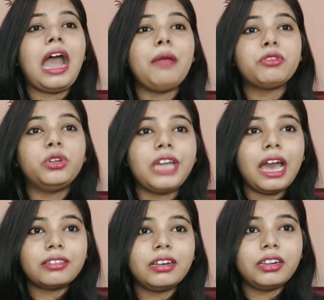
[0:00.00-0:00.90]
आप इसको
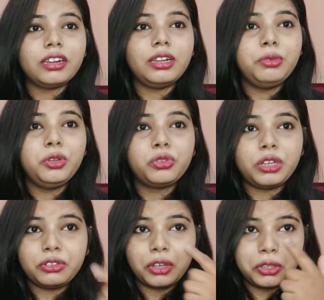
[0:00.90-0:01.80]
डार्क सर्कल के लिए भी यूज़
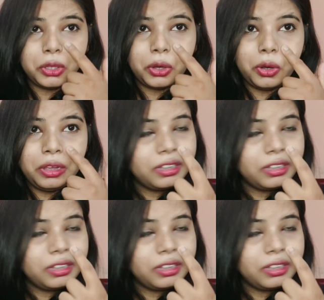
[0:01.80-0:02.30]
कर सकते हो